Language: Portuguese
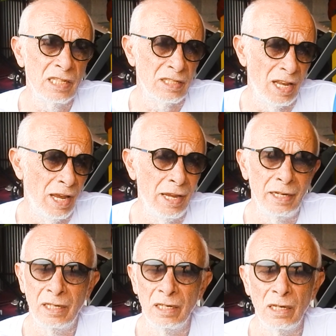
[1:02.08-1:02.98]

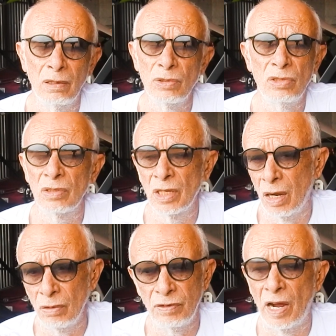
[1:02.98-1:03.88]
100 quilos,
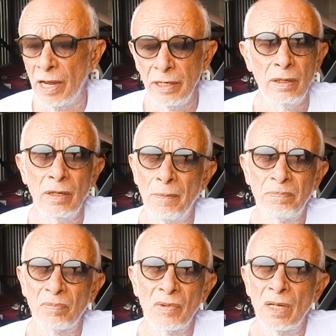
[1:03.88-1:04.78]
não vai
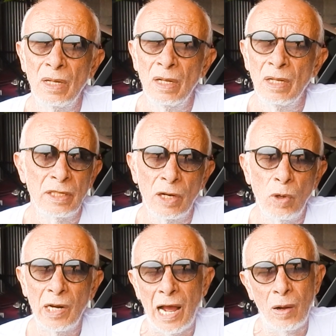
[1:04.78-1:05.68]

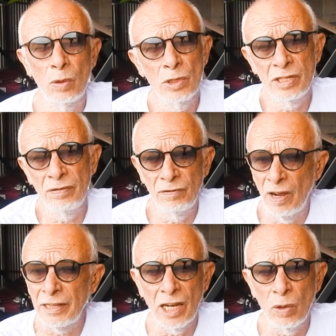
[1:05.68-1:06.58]
decolar. Ou se
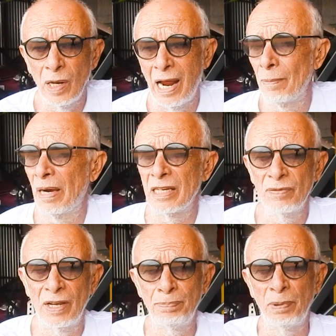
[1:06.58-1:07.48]
vai decolar,
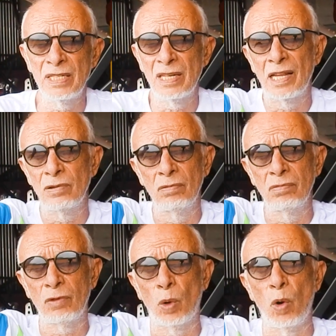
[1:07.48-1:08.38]
mas vai precisar
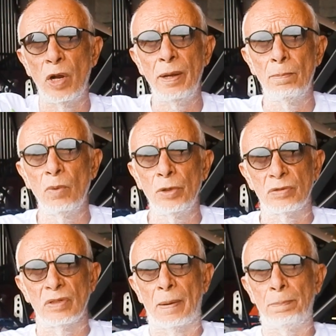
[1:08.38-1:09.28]
não correr
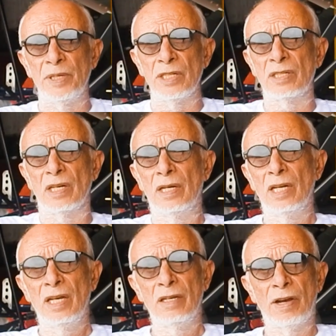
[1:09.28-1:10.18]
muito na pista.
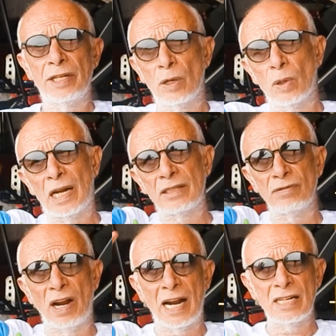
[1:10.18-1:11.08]
E vai decolar
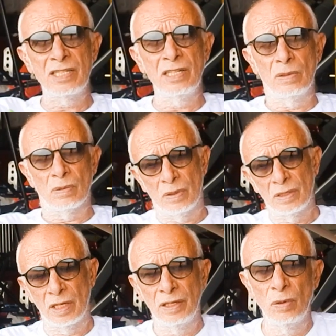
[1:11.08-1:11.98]
devagarzinho,
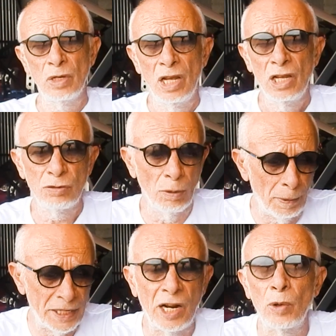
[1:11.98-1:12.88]
entendeu? Se for
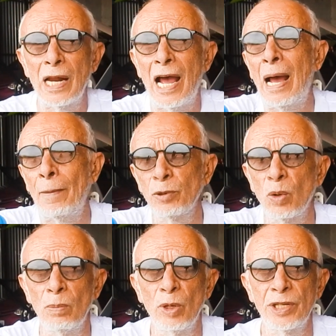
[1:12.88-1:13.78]
para decolar
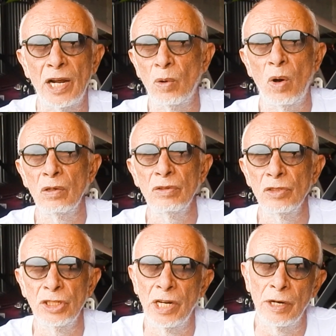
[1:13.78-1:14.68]
rápido como eu decolo,
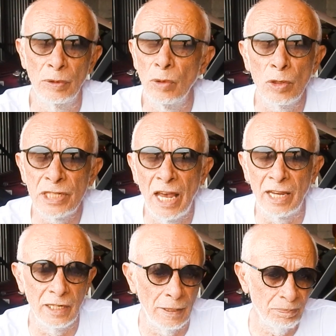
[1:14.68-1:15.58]
no geral não
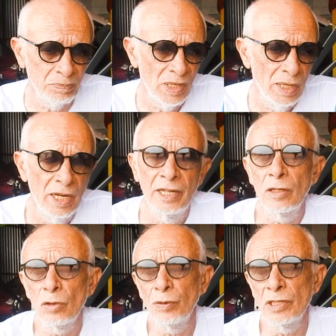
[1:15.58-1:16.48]
consegue.
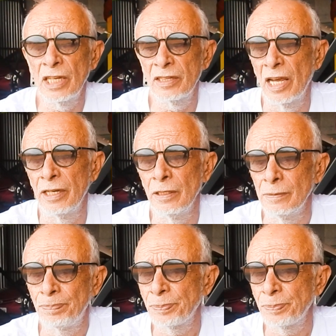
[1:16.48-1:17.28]
Então se você tem